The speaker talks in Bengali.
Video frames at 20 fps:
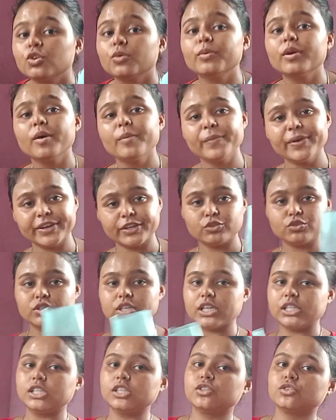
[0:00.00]
তোমরা আমি একটু
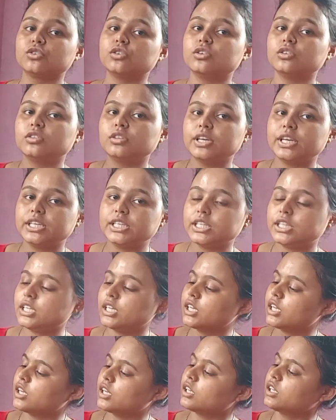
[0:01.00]
সাজেস্ট করো তো এটা
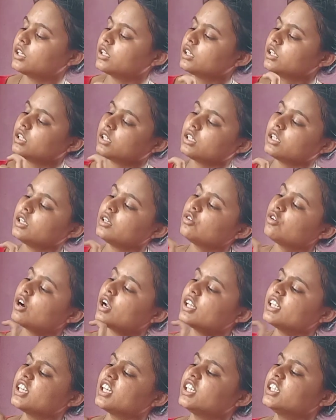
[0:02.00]
থেকে ঠিক কী
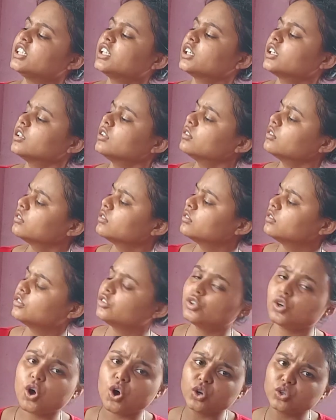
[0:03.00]
করা যায় এটাকে
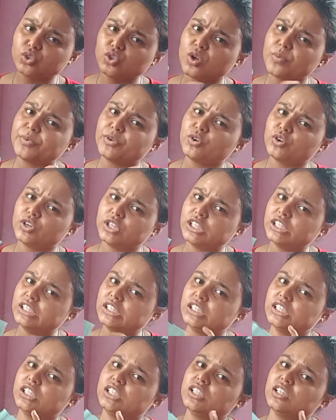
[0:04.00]
রং তো আমি করে
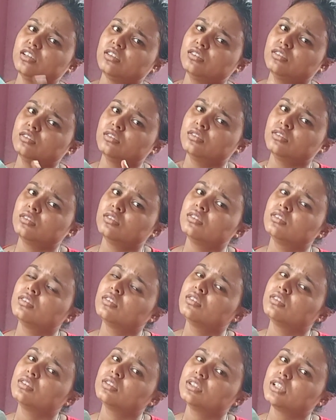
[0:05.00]
দিচ্ছি এটা
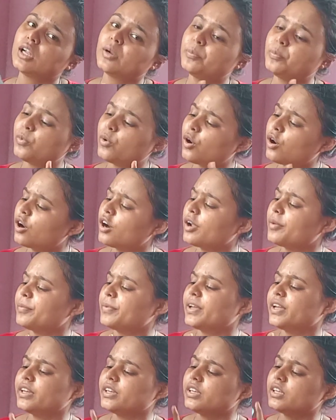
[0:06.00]
তারপর
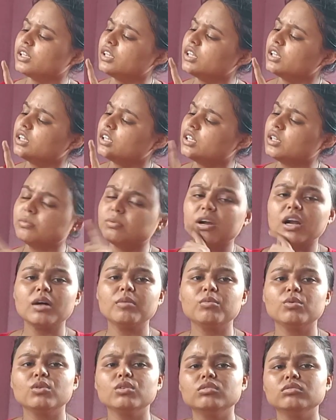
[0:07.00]
আমি এটা দিয়ে কি
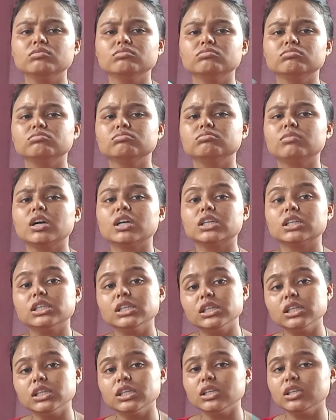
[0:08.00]
বানাবো বা
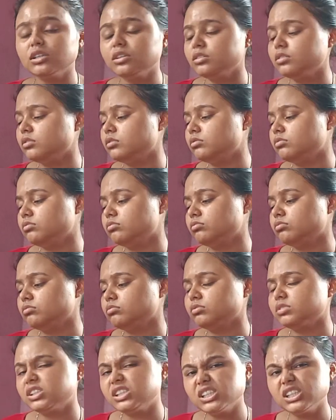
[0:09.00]
কি
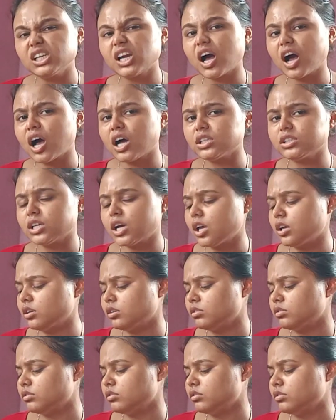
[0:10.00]
কি রাখা যায়
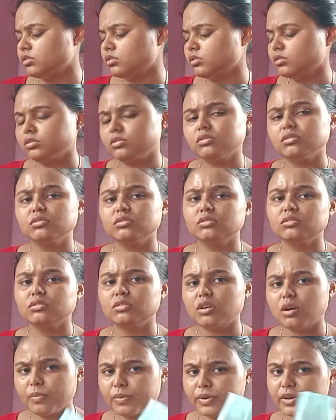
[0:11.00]

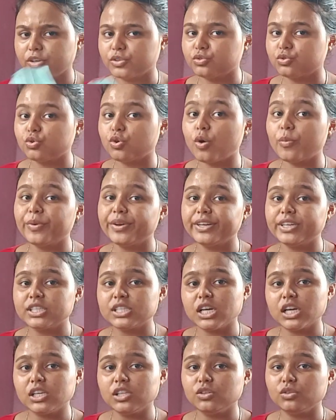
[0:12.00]
আমাকে একটু কমেন্টে
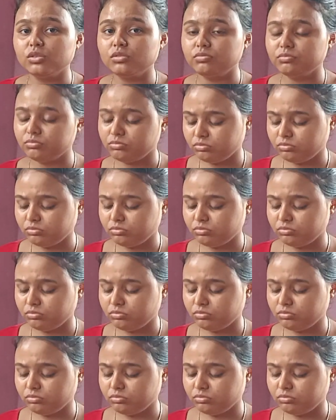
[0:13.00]
জানিও